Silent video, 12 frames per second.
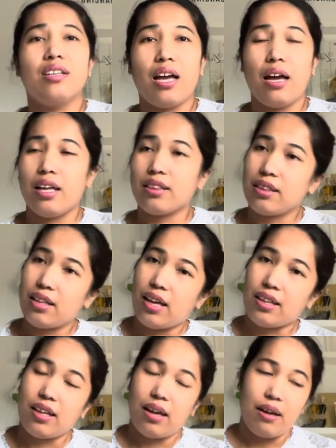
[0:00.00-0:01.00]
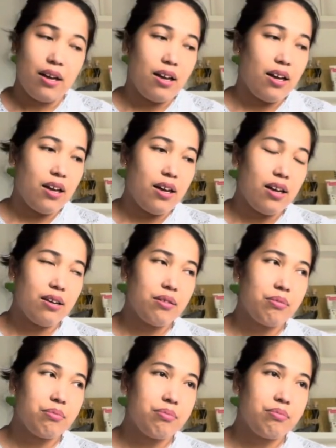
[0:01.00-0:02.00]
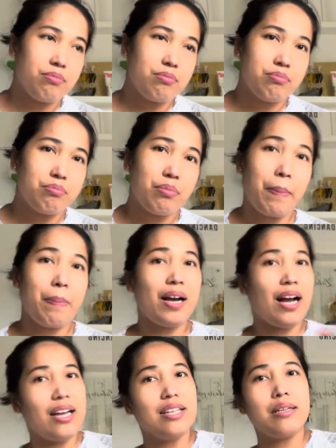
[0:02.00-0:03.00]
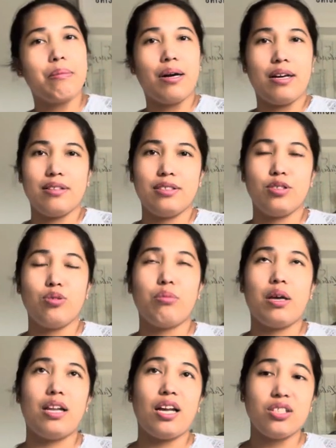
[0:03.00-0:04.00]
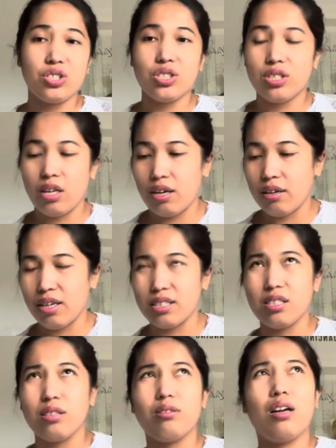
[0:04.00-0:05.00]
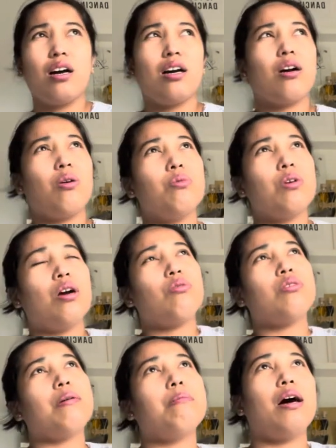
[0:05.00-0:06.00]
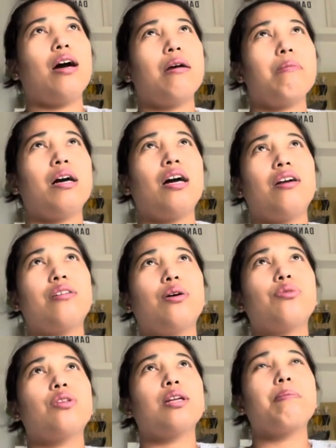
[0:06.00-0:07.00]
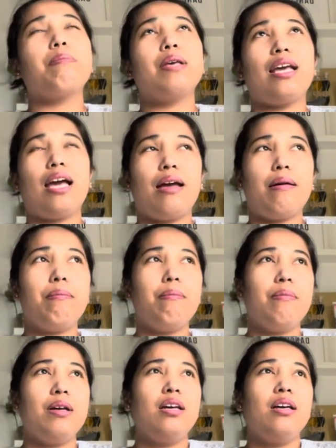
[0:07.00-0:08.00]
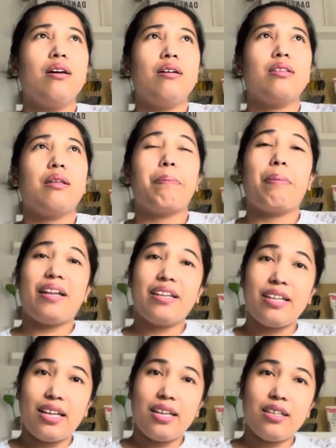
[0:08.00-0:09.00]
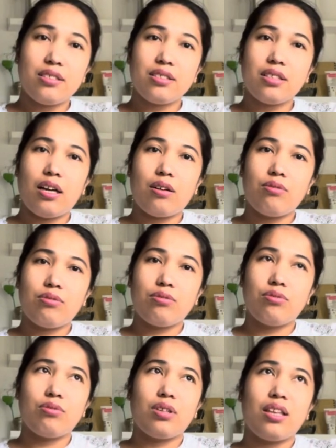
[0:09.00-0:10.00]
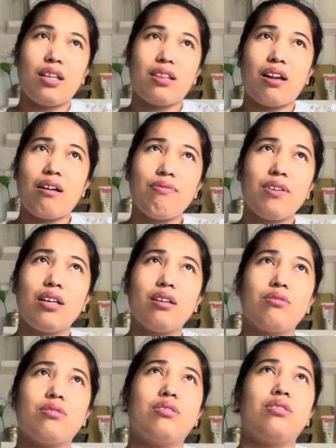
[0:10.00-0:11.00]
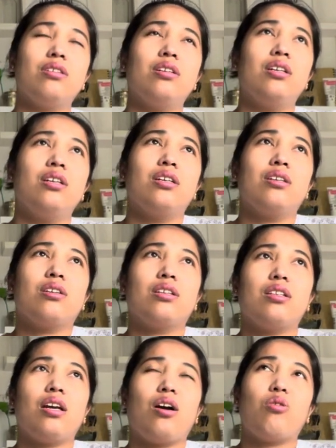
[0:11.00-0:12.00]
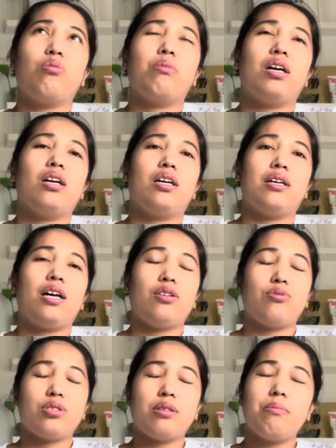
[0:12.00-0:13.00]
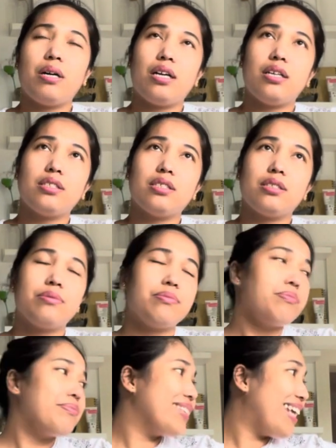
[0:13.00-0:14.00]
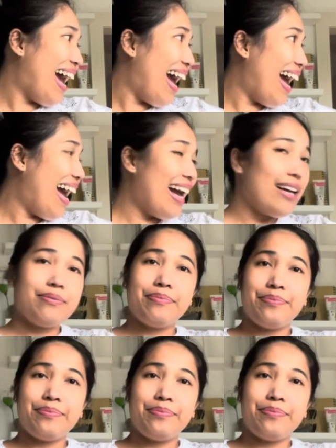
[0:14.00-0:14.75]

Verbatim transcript: at, at, uh, may pagkain na ba? Yung may lunch na. Kasi nakakauwi ako ng bahay mga around 3 p.m. Depende sa kung hindi traffic or hindi ako ma, ano, sa bus. Yeah.